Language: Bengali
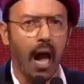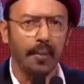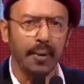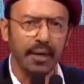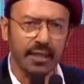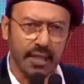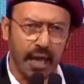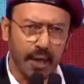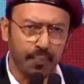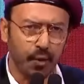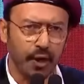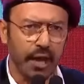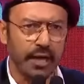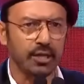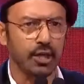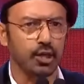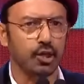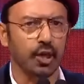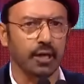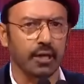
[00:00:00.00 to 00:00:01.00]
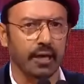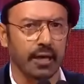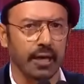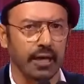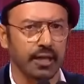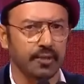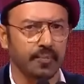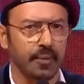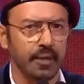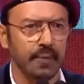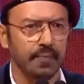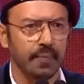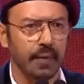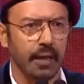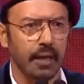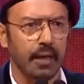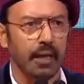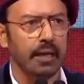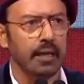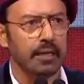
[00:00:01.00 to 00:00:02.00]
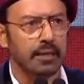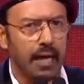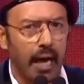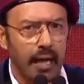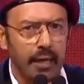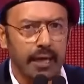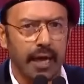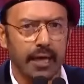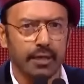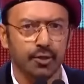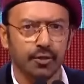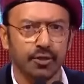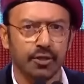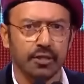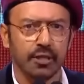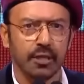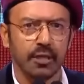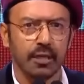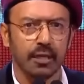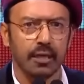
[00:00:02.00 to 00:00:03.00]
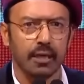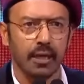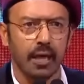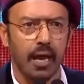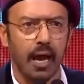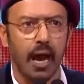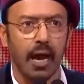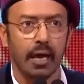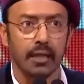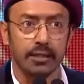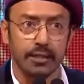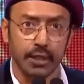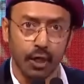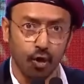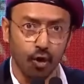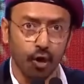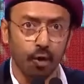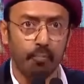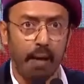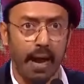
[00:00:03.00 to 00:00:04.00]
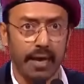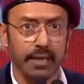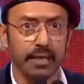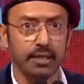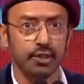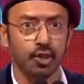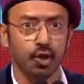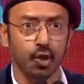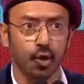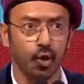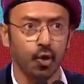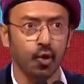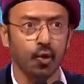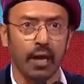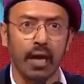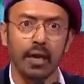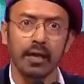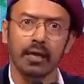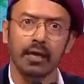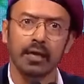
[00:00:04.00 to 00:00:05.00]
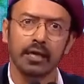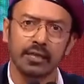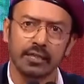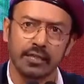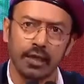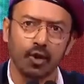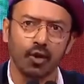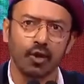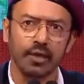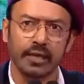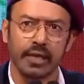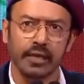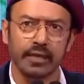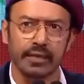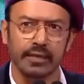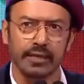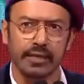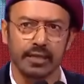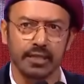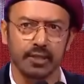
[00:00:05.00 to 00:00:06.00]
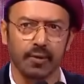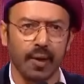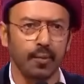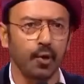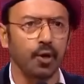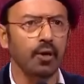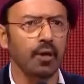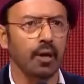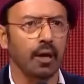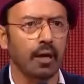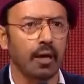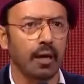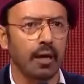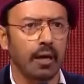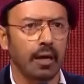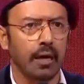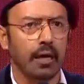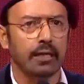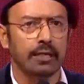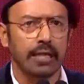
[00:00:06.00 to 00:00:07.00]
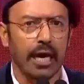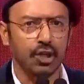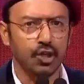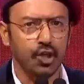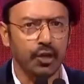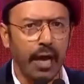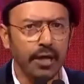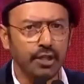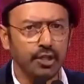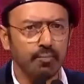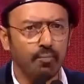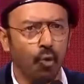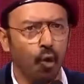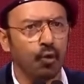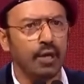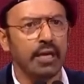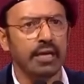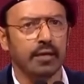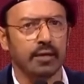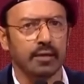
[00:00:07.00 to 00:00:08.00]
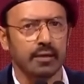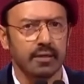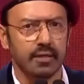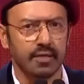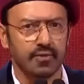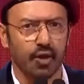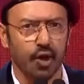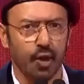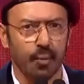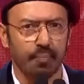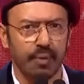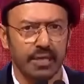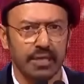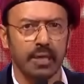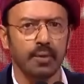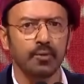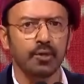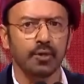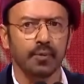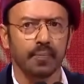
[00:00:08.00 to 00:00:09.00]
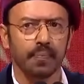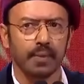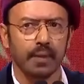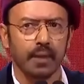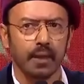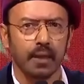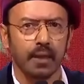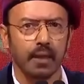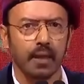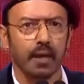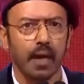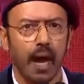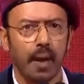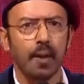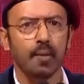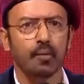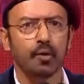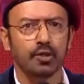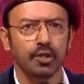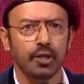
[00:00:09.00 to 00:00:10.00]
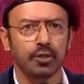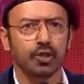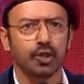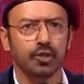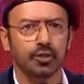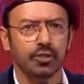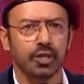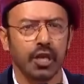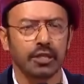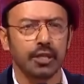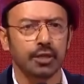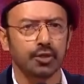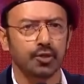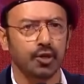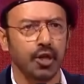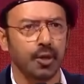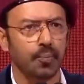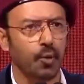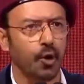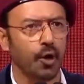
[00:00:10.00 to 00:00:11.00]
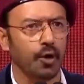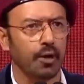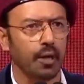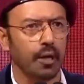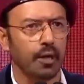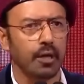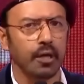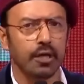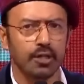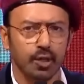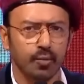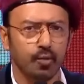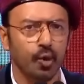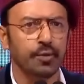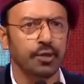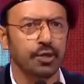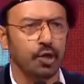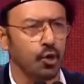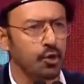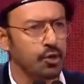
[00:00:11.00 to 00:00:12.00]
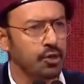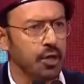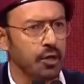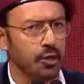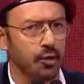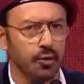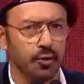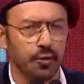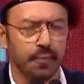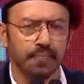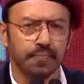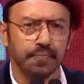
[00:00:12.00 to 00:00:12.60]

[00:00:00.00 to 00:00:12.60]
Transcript: আবার তারপরে একটা সরকার আসবে তার কাজ হচ্ছে যেগুলো বাকি ছিল হলো না সেগুলোকে এগিয়ে নিয়ে যাওয়া এবং তার সঙ্গে কিছু মৌলিক ডেভেলপমেন্ট যেমন আমি বলছি সাতাত্তরের পর যে ভূমি সংস্কার হলো